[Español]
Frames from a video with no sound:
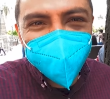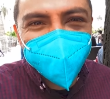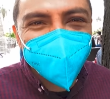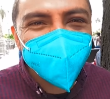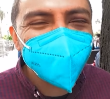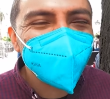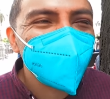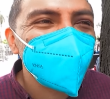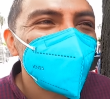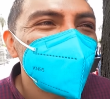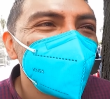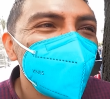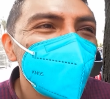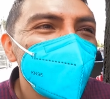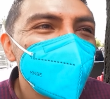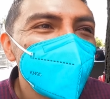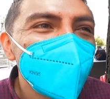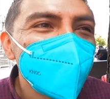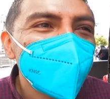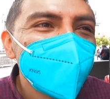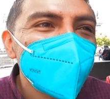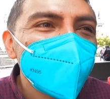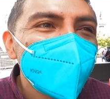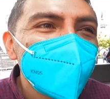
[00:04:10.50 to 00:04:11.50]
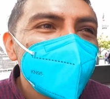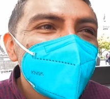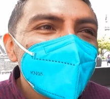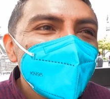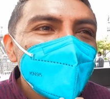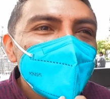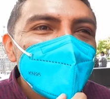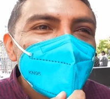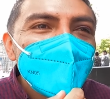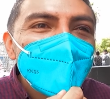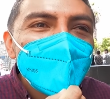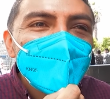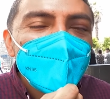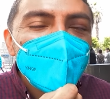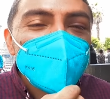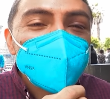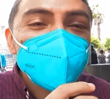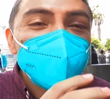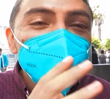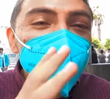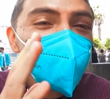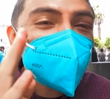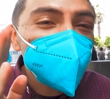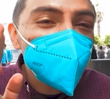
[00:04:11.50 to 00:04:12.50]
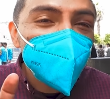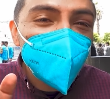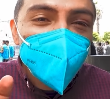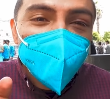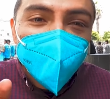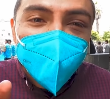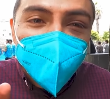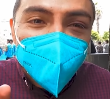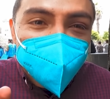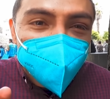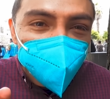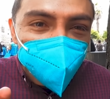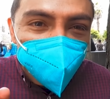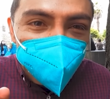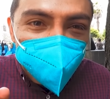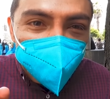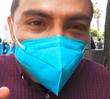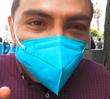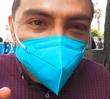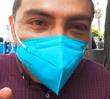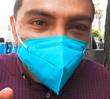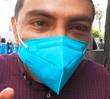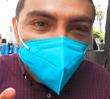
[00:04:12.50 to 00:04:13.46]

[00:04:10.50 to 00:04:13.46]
metiendo un puñete. Estuve hecho pedazos.